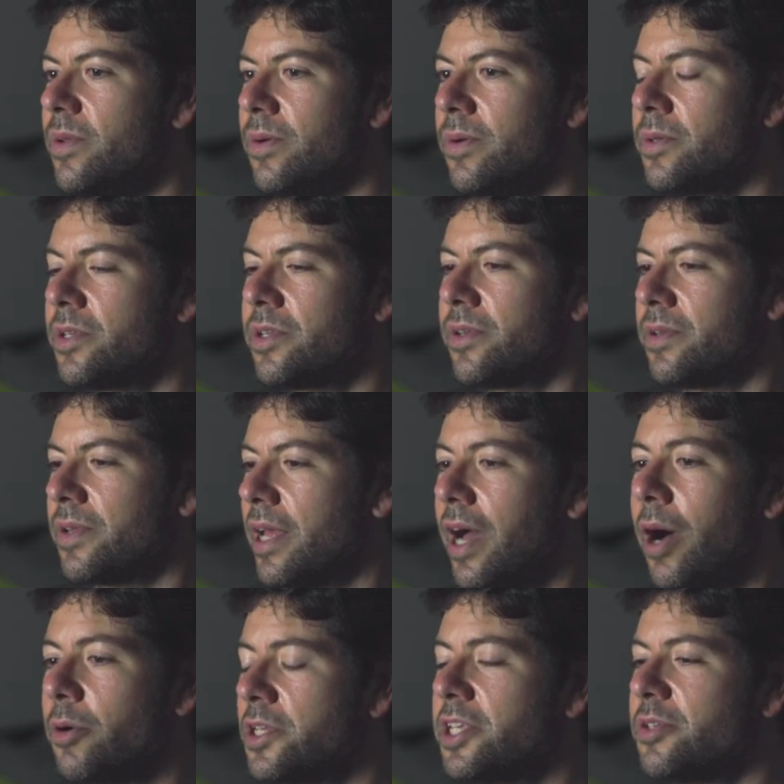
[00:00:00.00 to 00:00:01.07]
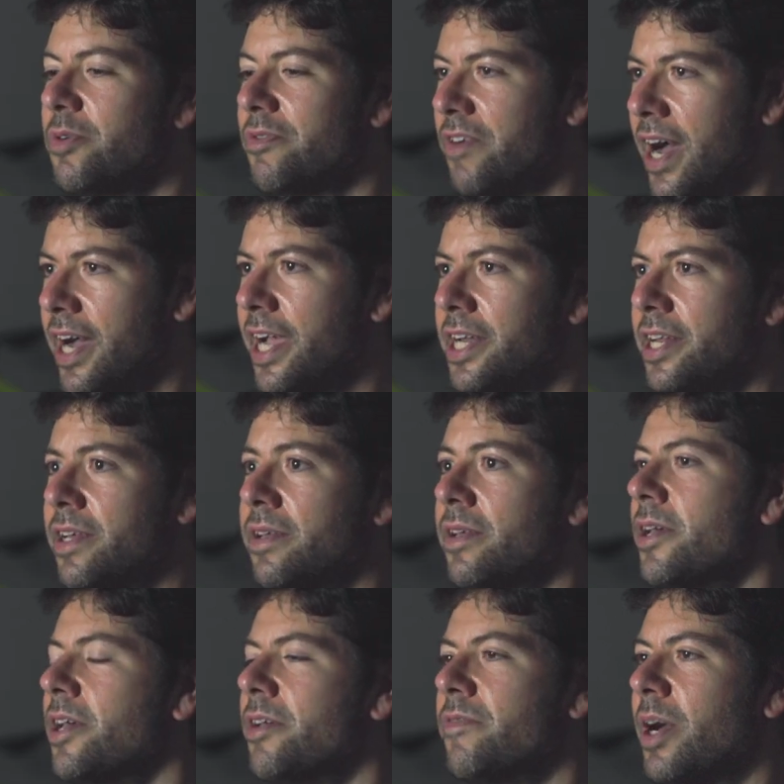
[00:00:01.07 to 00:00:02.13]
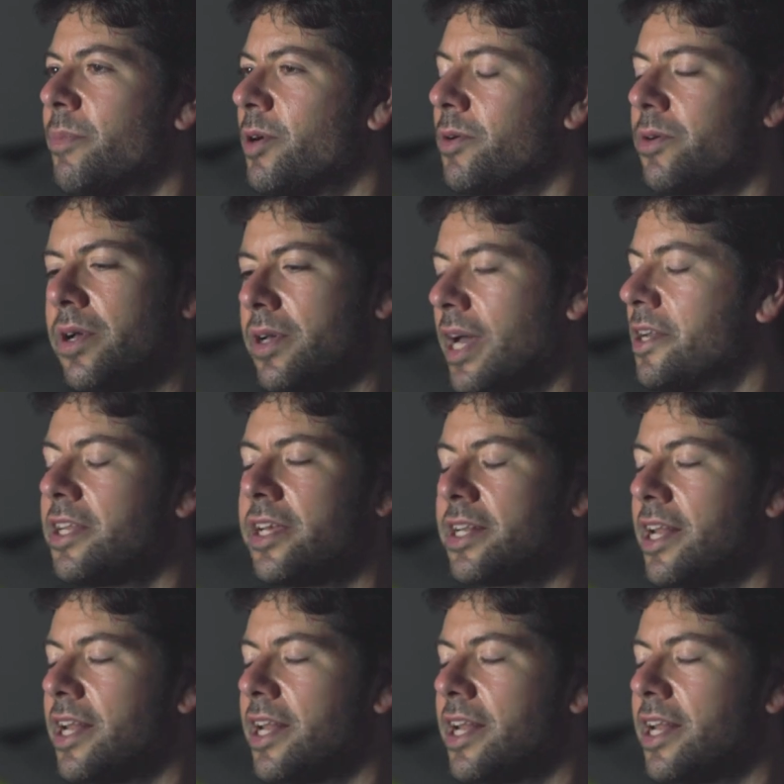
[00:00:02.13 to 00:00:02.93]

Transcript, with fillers: Und auch nicht nur Fahrräder, wir haben auch andere